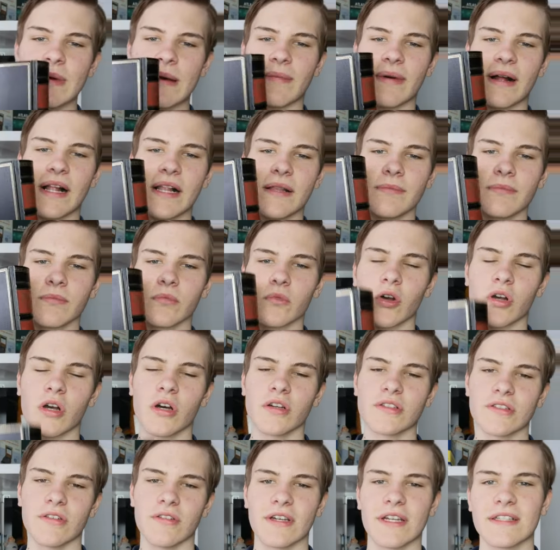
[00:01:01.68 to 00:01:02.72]
beim alten
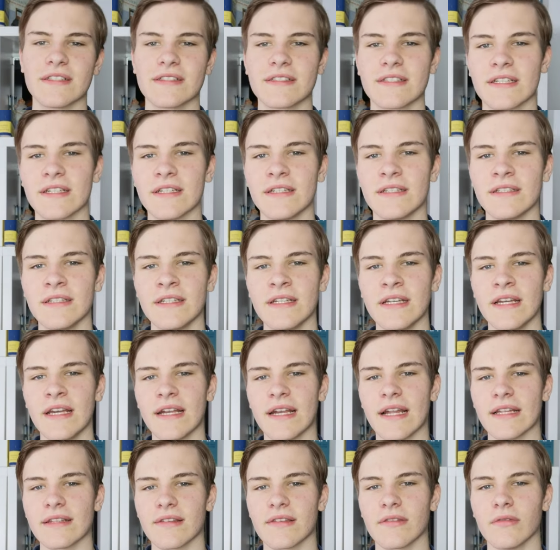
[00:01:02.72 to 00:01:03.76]
Brockhaus auch erst drin,
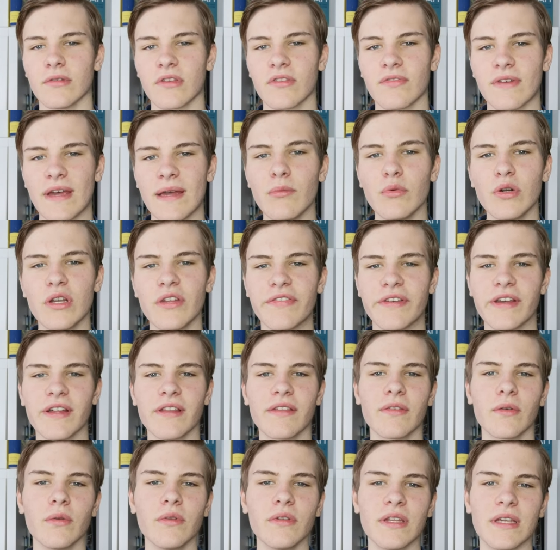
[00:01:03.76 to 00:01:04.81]
dass es nur zwei
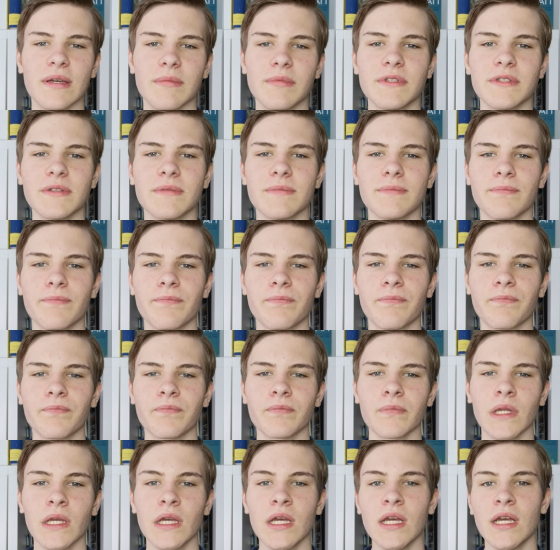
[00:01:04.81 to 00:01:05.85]
Modifikationen gibt.
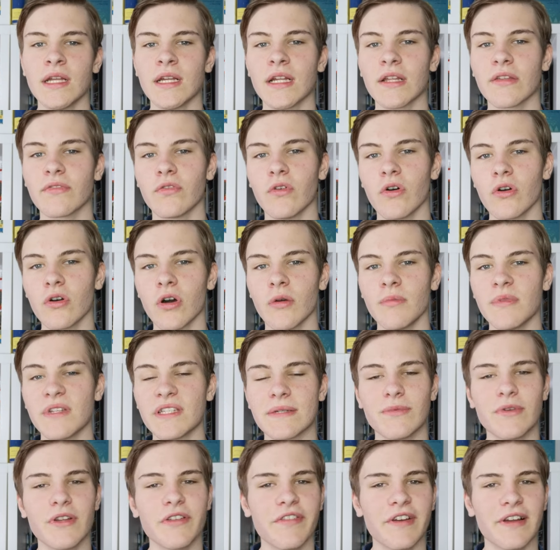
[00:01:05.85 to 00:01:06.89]
Das Vorkommen
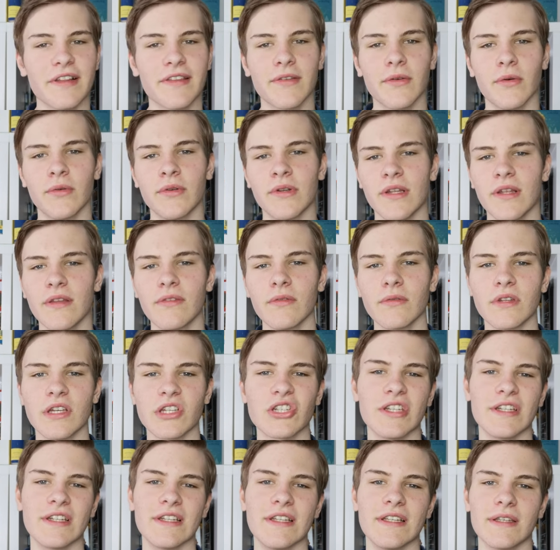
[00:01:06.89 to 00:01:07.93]
dieser Modifikationen ist
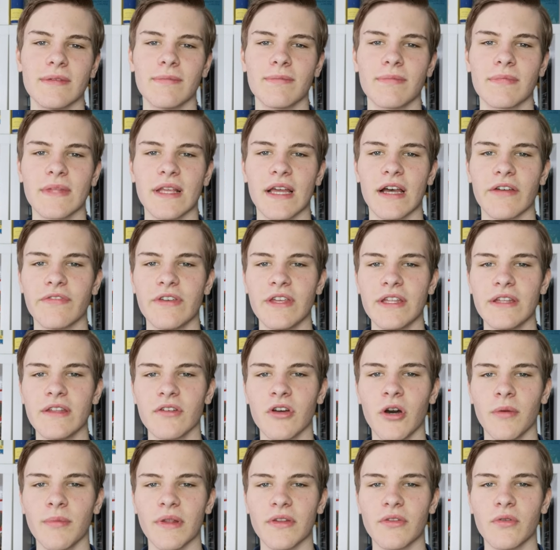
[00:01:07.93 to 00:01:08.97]
unterschiedlich. Graphit
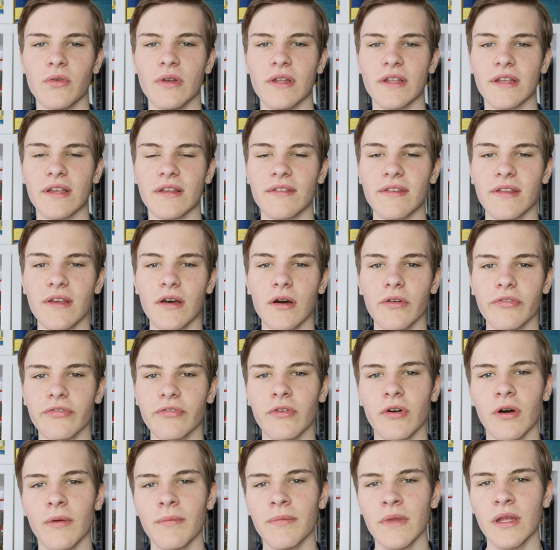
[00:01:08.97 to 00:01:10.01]
kommt natürlich sehr oft
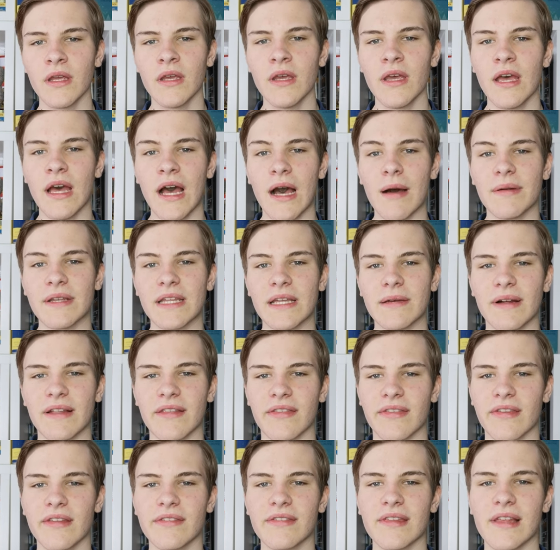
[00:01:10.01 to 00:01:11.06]
vor, aber
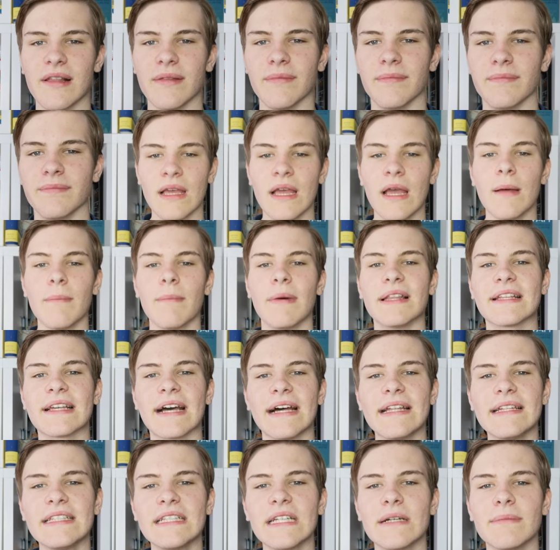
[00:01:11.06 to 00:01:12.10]
Diamant sehr selten. Man
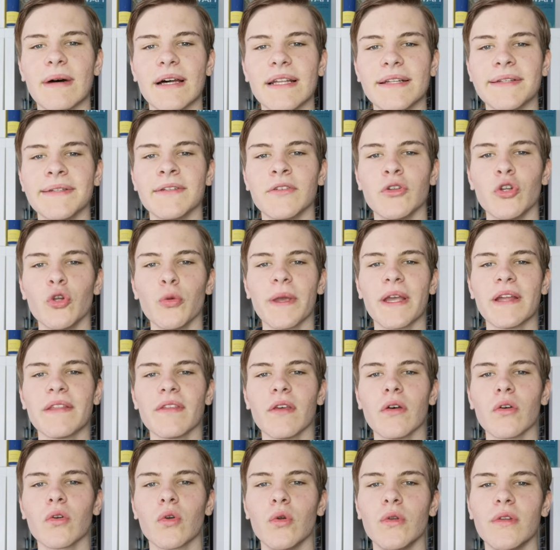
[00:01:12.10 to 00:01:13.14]
kann Diamanten übrigens
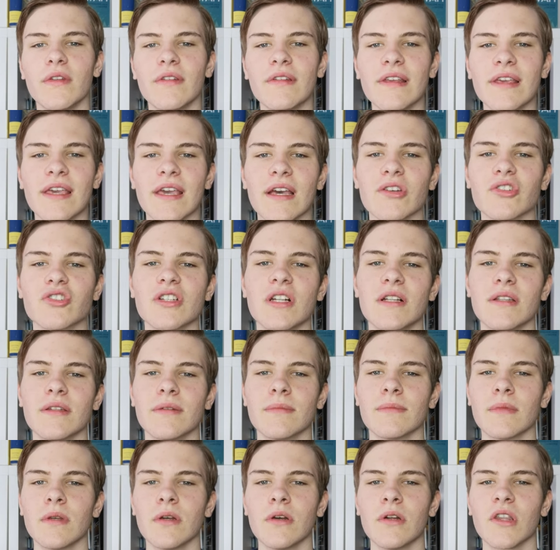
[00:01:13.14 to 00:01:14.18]
auch künstlich herstellen.
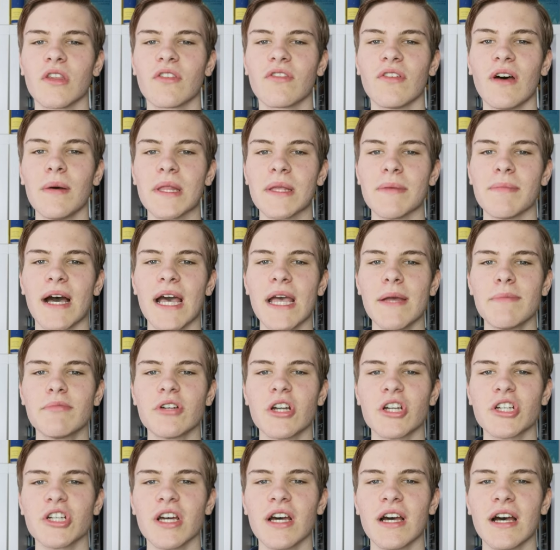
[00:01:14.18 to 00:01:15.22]
Und zwar mit dem High
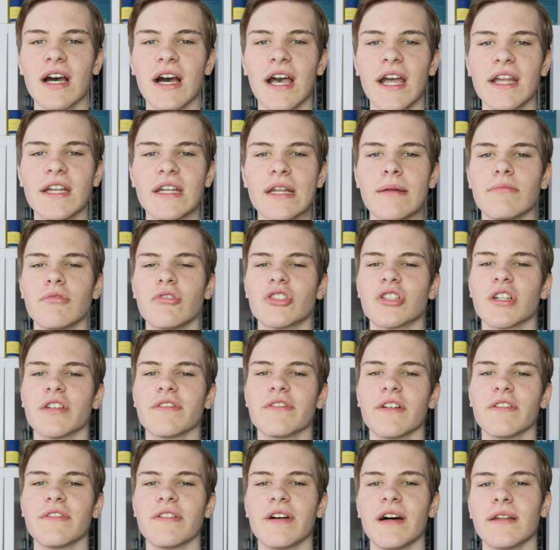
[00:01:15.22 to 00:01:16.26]
Pressure High Temperature
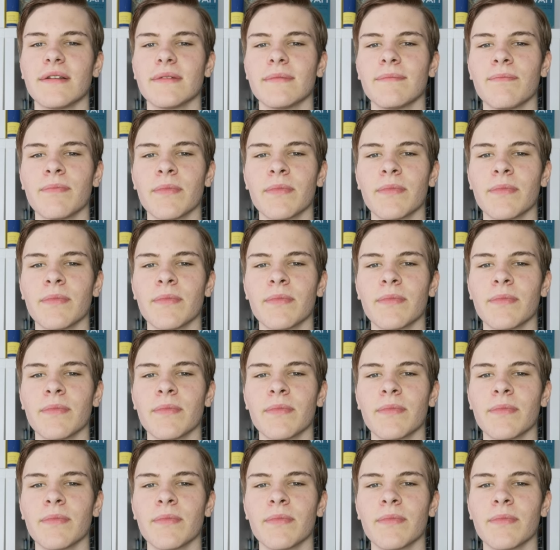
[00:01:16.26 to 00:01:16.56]
Verfahren.